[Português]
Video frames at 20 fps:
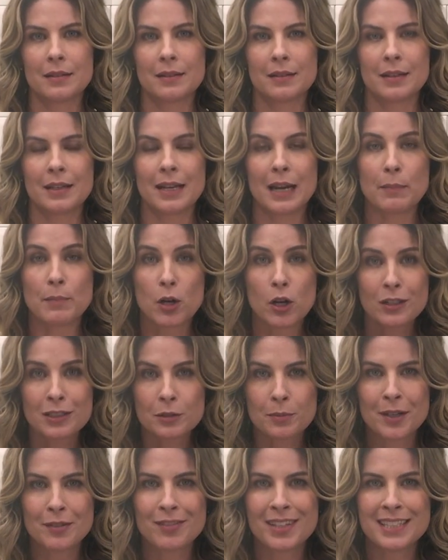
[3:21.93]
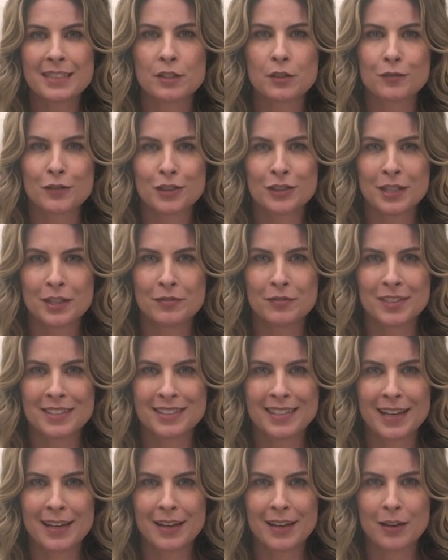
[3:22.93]
que na próxima vez que você
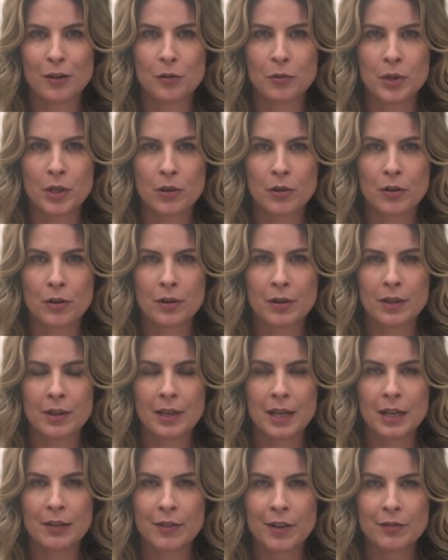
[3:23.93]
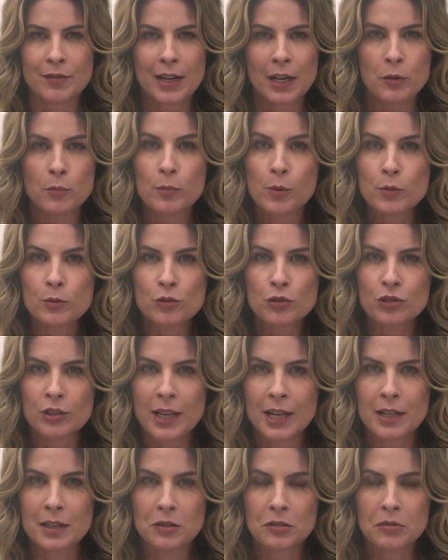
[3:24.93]
fizer o nhoque, ele vai ficar no ponto
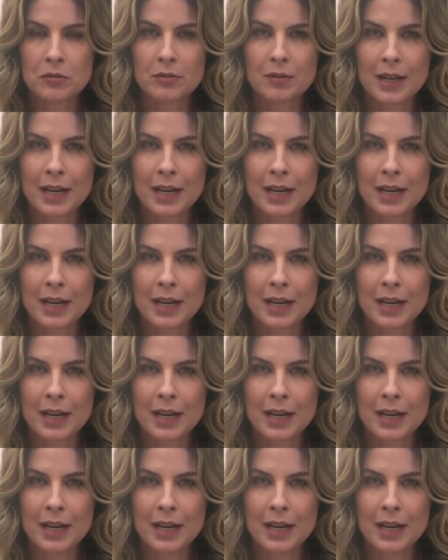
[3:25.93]
certo.